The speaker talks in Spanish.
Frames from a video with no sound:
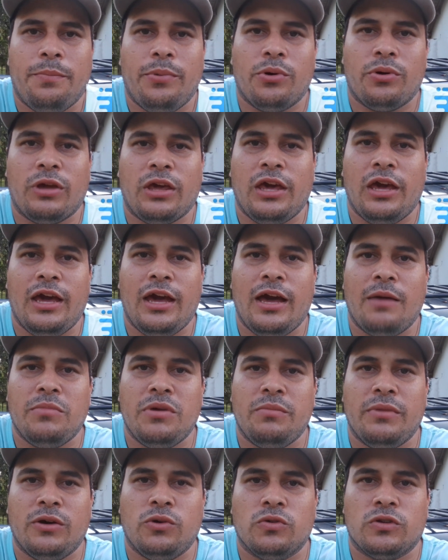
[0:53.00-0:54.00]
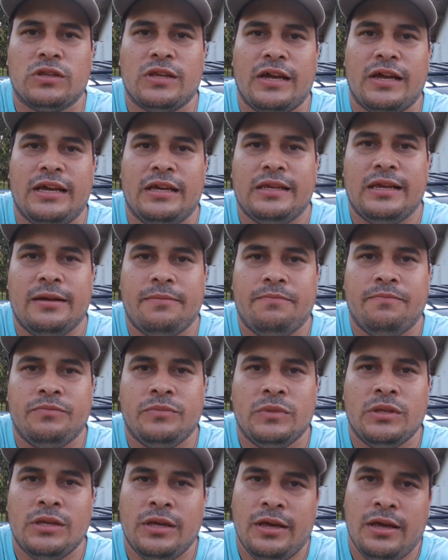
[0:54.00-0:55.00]
¿por qué a mí me gusta esa?
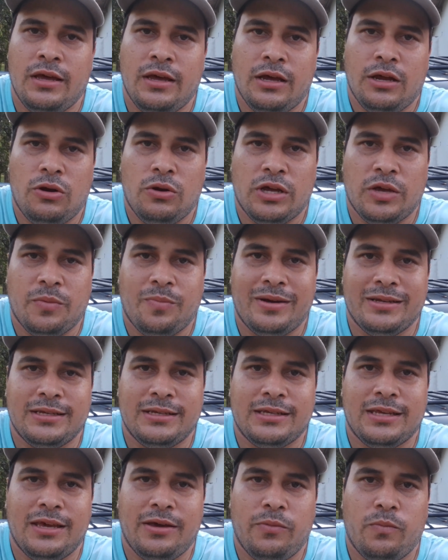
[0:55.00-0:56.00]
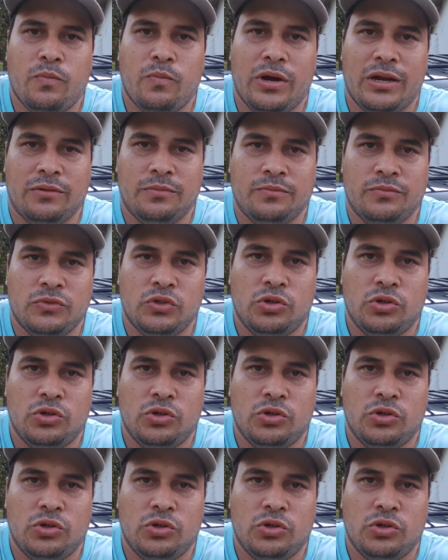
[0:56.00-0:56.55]
Lo que pasa es que, bueno,